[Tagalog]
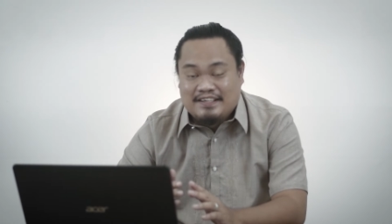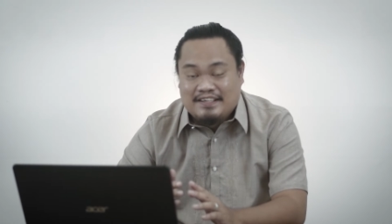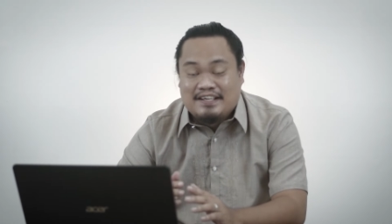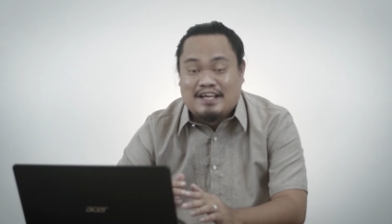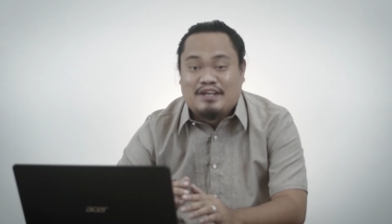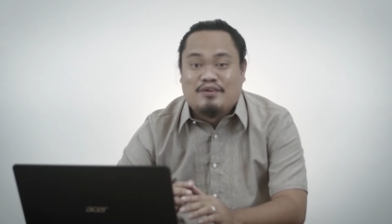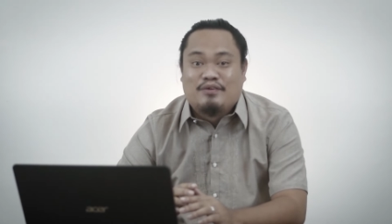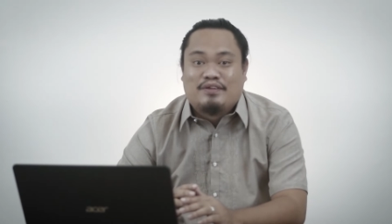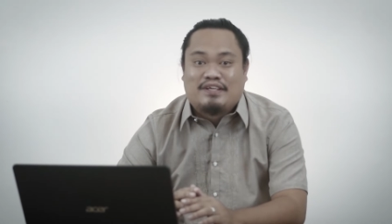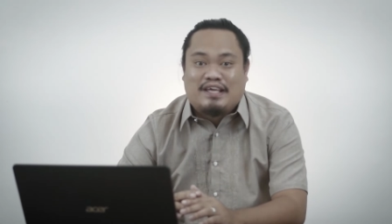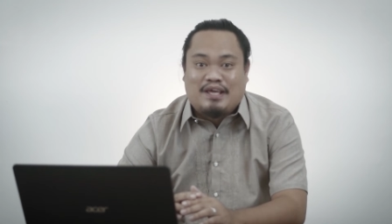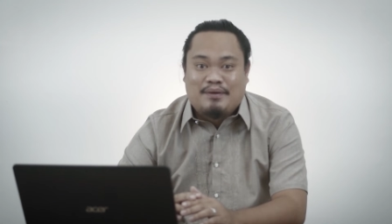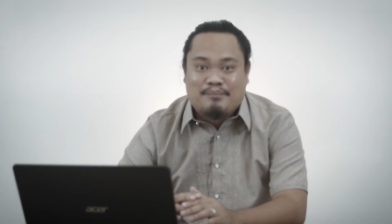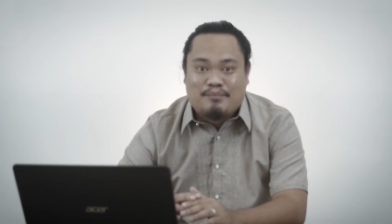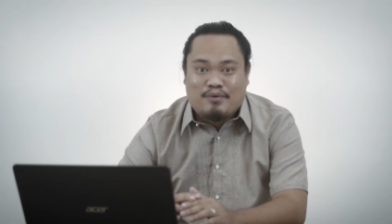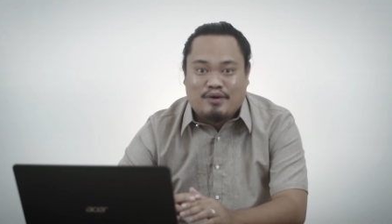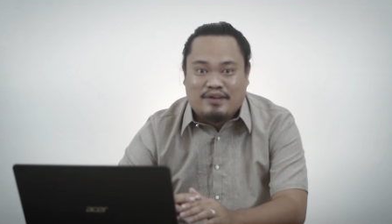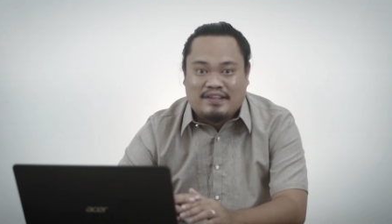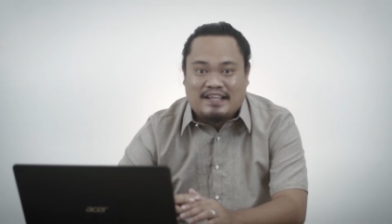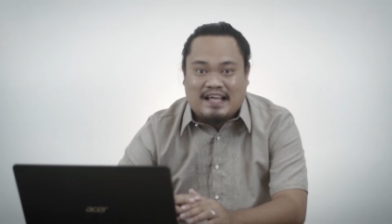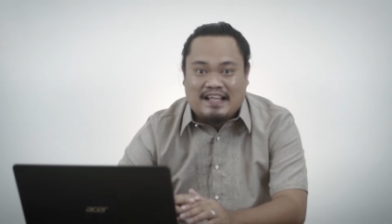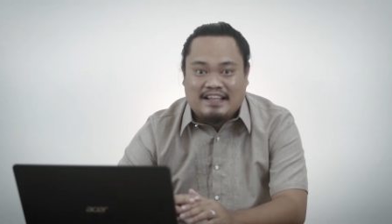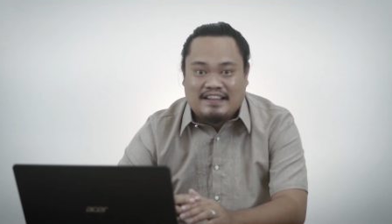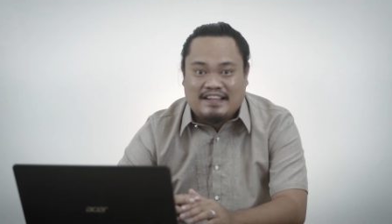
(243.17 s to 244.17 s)
Ganun
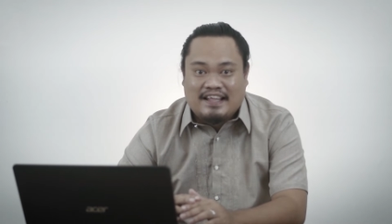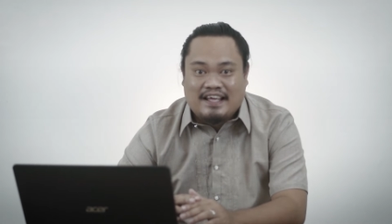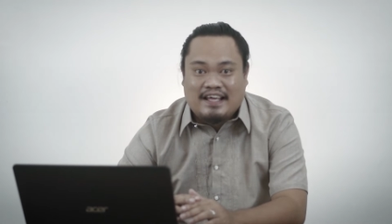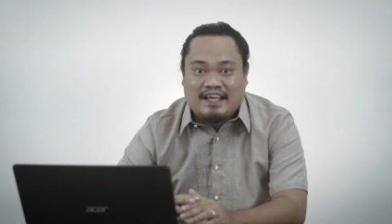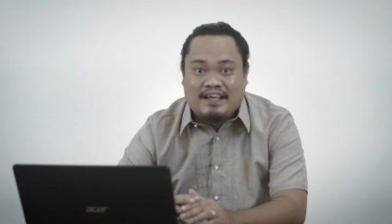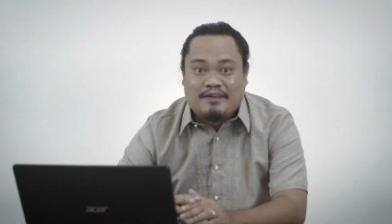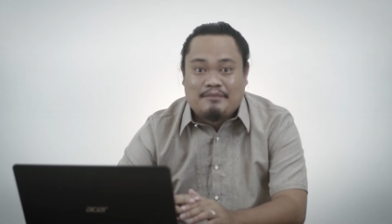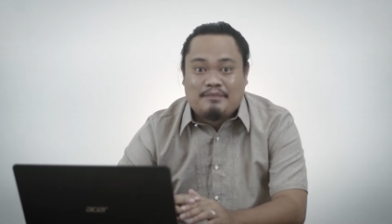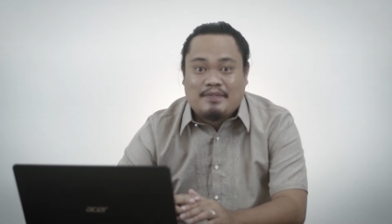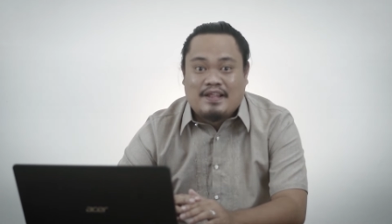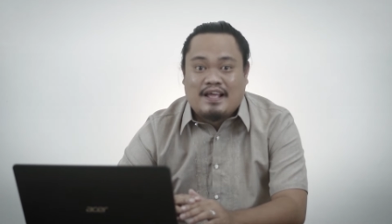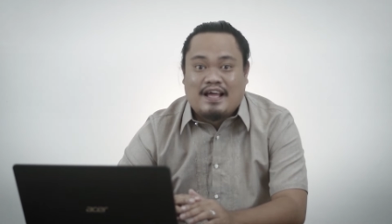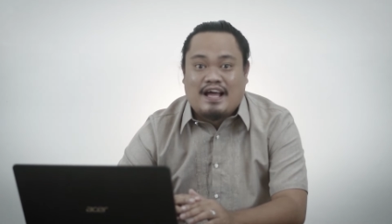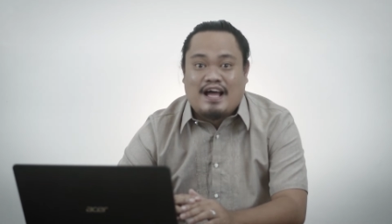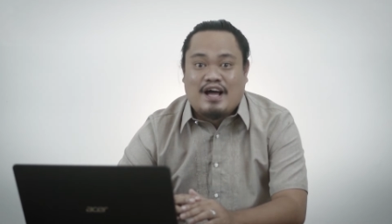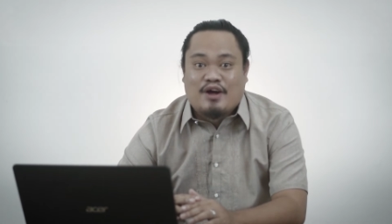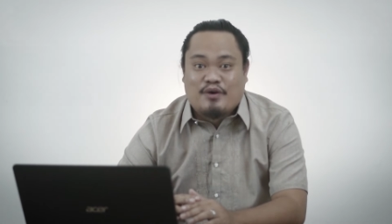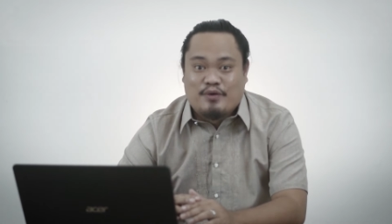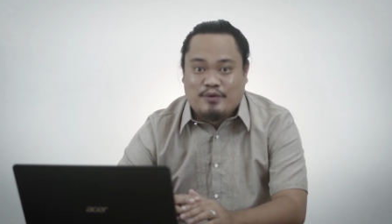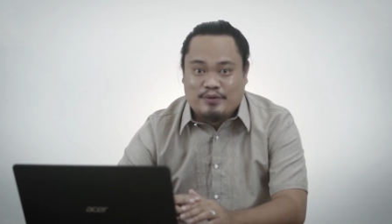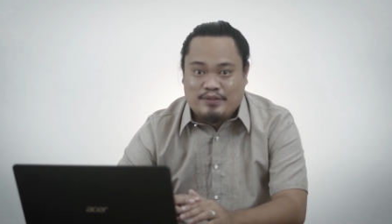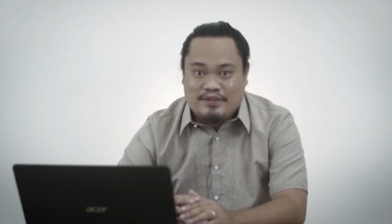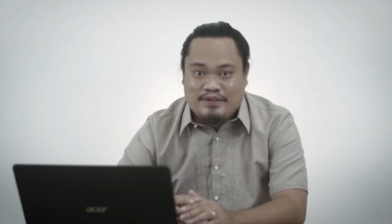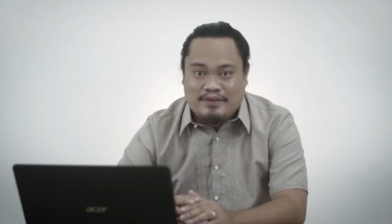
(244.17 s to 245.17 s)
kaimportante
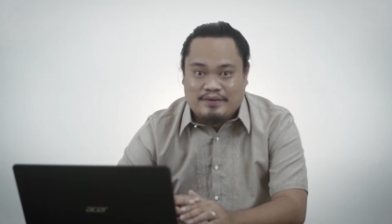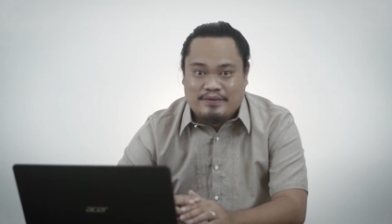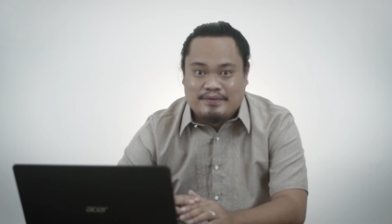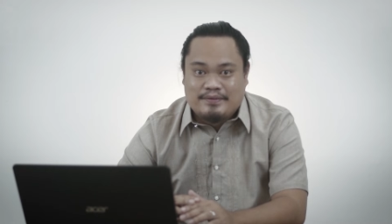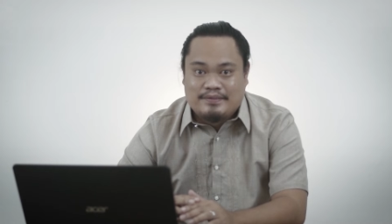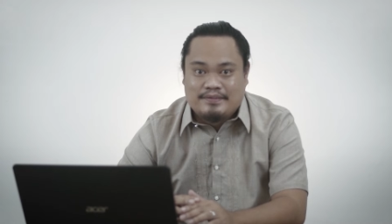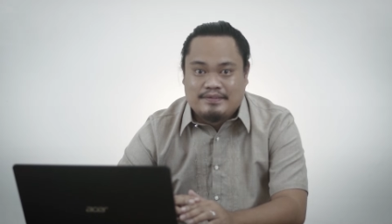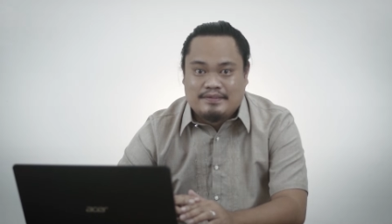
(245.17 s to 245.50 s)
ang audio.